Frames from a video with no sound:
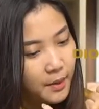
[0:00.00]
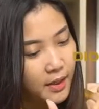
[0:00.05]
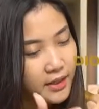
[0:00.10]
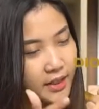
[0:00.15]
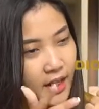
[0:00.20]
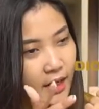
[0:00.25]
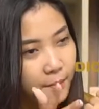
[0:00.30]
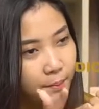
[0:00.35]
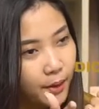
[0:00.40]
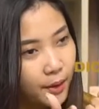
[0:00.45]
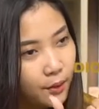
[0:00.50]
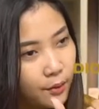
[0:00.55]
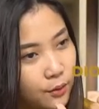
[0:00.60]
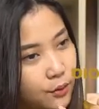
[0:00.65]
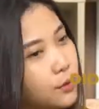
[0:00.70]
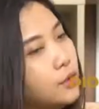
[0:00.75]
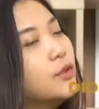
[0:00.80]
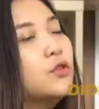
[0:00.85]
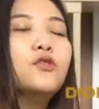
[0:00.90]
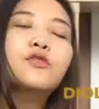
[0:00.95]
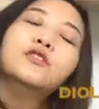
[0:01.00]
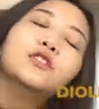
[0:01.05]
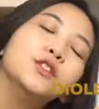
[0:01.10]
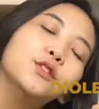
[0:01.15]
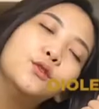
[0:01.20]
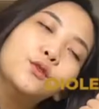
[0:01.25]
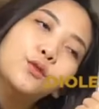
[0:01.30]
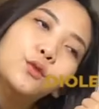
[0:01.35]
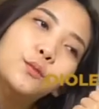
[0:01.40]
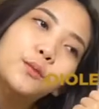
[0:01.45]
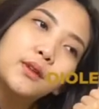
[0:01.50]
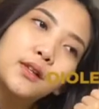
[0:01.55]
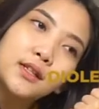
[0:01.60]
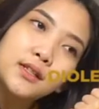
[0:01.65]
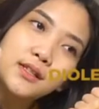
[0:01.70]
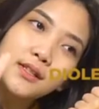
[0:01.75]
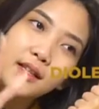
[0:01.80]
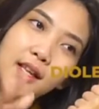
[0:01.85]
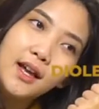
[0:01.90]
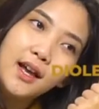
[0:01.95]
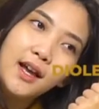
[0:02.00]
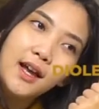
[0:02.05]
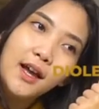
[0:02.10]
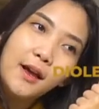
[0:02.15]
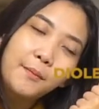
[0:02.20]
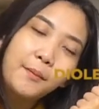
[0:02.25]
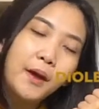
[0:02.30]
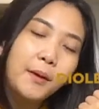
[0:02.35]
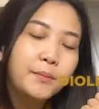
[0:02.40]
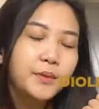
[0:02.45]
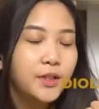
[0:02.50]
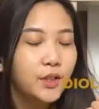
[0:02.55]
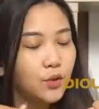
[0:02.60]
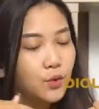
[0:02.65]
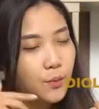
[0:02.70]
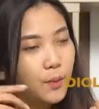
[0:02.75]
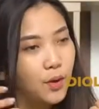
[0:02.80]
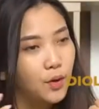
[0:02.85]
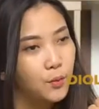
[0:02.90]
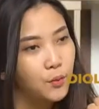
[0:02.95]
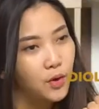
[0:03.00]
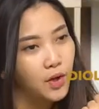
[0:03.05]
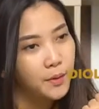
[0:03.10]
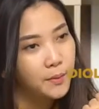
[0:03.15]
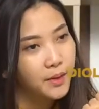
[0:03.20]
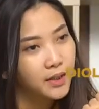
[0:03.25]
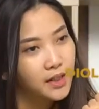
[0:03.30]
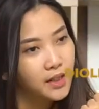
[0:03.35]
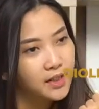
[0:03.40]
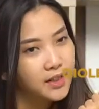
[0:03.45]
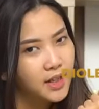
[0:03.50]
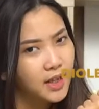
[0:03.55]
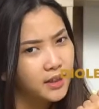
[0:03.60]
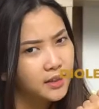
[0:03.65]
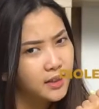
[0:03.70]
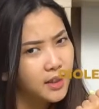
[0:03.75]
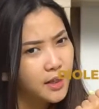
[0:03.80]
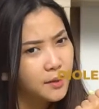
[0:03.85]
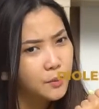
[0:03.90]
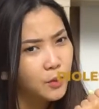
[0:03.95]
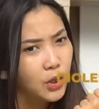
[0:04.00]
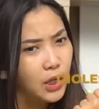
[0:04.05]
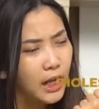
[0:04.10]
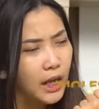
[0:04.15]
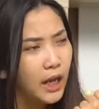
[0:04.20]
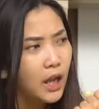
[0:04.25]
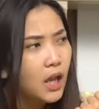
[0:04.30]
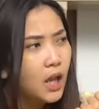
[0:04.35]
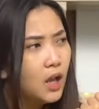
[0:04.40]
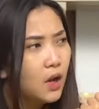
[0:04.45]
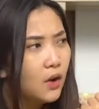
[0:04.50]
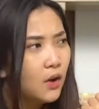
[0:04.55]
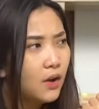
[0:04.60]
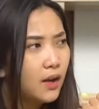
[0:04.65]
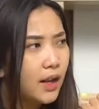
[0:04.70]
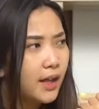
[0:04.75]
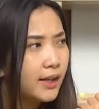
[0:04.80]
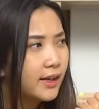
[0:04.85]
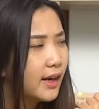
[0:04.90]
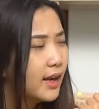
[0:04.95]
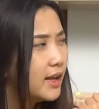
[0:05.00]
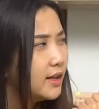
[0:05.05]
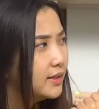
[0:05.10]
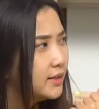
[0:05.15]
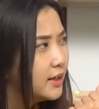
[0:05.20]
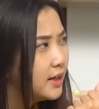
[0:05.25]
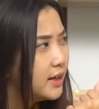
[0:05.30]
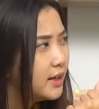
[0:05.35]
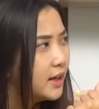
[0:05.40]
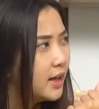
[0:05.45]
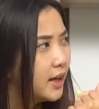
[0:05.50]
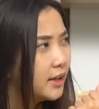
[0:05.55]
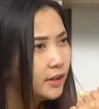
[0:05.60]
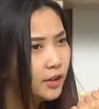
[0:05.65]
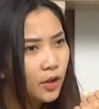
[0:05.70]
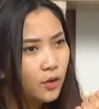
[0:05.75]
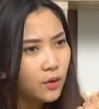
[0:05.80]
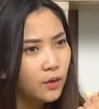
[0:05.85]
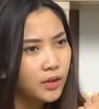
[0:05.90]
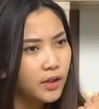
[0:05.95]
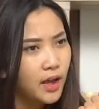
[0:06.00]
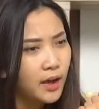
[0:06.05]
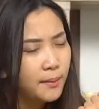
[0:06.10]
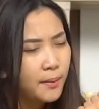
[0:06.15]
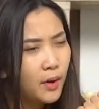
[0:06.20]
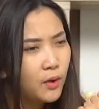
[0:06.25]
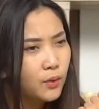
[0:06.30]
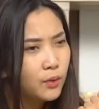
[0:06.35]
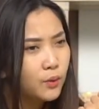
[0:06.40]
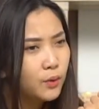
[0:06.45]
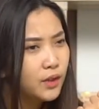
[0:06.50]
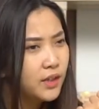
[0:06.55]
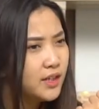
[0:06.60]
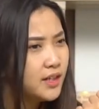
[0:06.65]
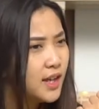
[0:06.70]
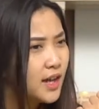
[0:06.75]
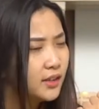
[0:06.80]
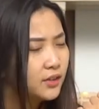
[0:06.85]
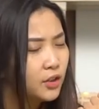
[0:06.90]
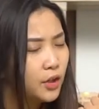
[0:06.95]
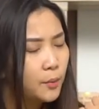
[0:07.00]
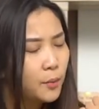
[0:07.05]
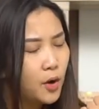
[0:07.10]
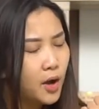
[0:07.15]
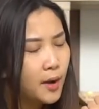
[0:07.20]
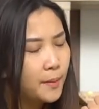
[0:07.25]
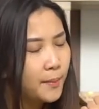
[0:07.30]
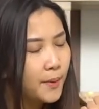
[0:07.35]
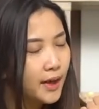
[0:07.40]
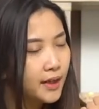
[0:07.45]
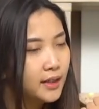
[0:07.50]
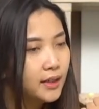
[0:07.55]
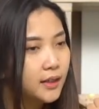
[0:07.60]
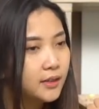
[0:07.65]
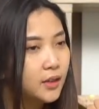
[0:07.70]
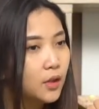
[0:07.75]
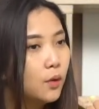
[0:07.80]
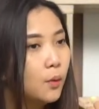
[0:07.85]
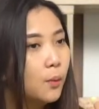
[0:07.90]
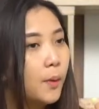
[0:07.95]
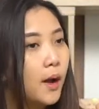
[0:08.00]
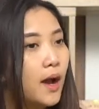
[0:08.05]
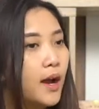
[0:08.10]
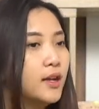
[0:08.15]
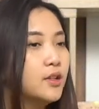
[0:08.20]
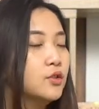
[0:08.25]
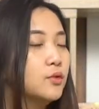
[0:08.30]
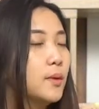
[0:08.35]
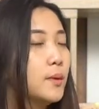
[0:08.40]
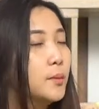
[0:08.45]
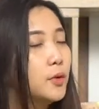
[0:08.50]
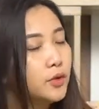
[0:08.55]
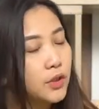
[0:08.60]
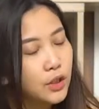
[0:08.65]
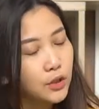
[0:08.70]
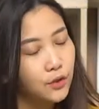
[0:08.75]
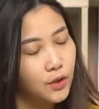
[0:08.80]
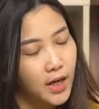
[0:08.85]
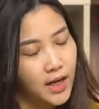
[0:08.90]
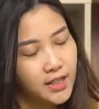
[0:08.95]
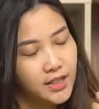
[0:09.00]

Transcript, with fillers: bagian perut terus ditunggu meresap habis itu baru boleh berkegiatan boleh olahraga atau yang mau kuliah atau yang mau ngapain atau bahkan cuma mau tidur